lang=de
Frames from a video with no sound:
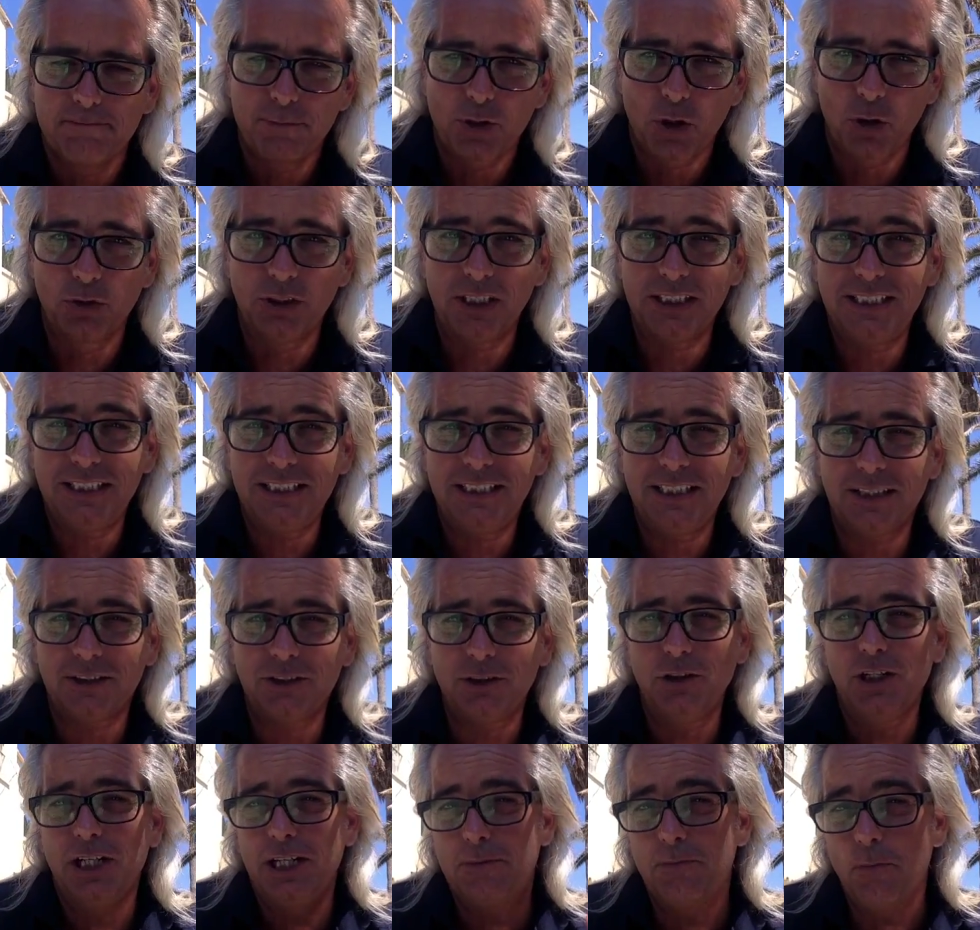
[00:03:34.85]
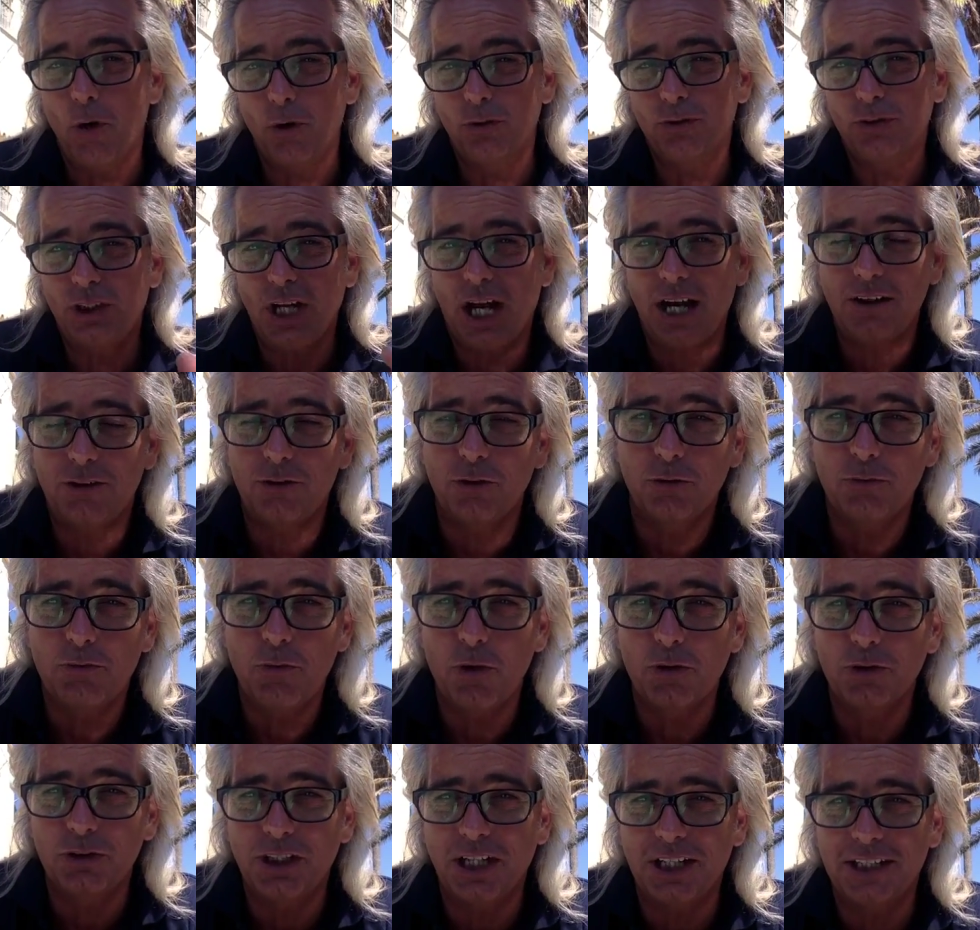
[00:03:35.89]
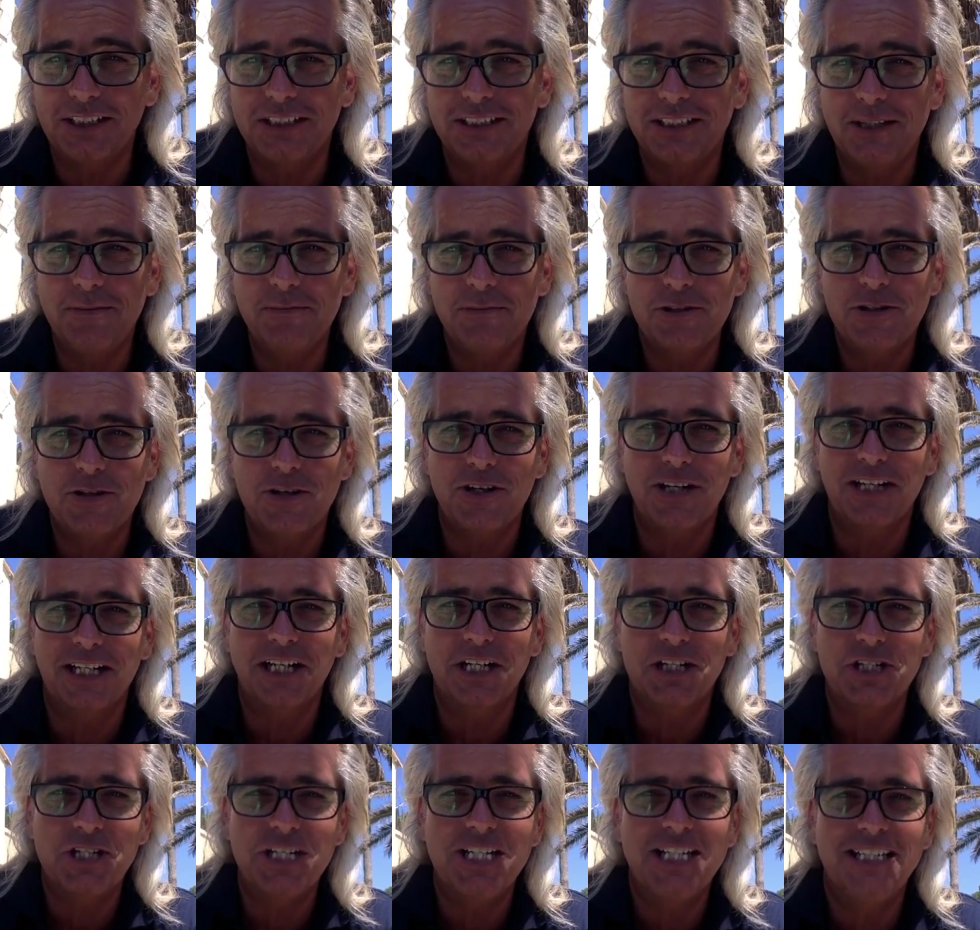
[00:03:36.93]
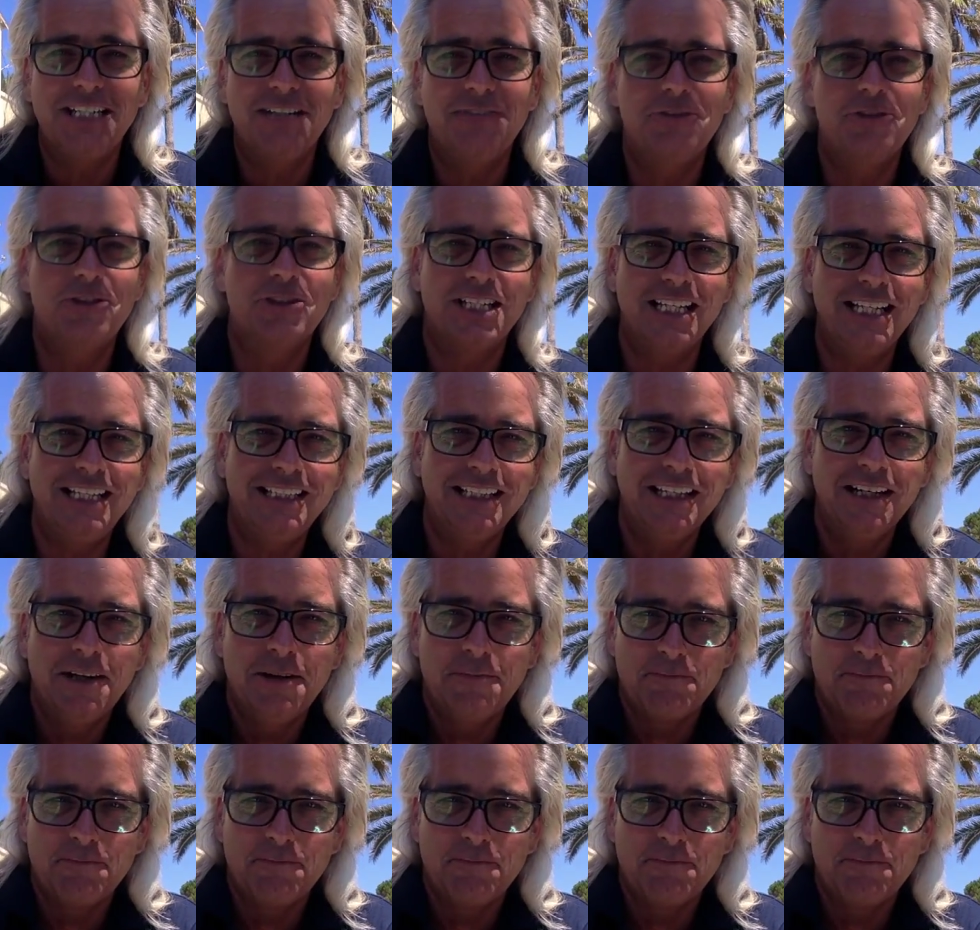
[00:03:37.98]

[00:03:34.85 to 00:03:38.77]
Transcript: Und es ist natürlich Montag und Montag ist immer so eine Geschichte für sich.